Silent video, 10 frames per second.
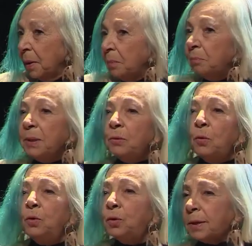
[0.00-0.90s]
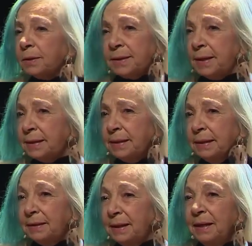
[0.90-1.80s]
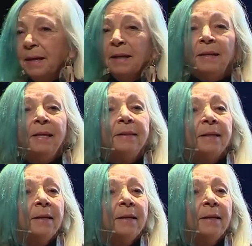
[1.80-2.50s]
1948 yılı Nisan